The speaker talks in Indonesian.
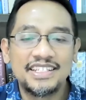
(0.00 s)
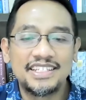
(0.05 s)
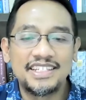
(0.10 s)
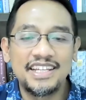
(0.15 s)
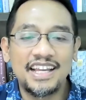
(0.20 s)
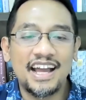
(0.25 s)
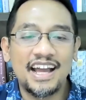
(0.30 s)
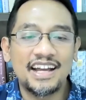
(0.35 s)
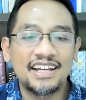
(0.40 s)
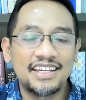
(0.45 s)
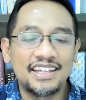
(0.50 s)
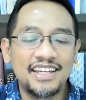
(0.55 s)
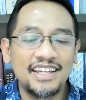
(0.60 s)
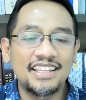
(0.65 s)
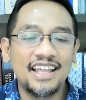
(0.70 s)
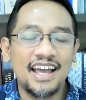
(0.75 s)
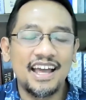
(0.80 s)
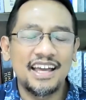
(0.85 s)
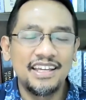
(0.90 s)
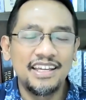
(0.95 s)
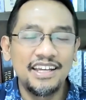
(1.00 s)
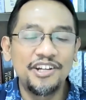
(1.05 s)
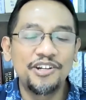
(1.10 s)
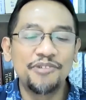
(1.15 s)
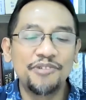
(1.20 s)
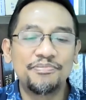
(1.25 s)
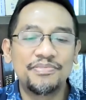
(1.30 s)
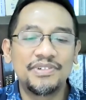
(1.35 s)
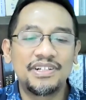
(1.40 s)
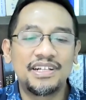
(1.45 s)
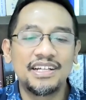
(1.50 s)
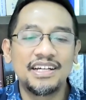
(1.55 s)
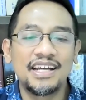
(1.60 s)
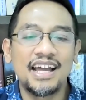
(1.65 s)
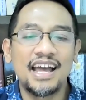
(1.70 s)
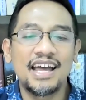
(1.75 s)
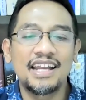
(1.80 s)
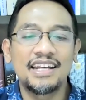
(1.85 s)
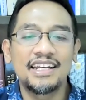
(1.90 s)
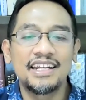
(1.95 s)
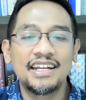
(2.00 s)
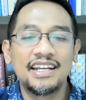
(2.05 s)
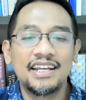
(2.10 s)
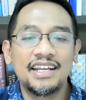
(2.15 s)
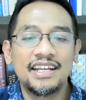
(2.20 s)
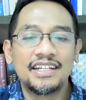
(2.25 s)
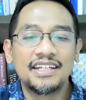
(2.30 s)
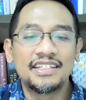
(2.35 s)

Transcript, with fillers: Jika kita hidup dengan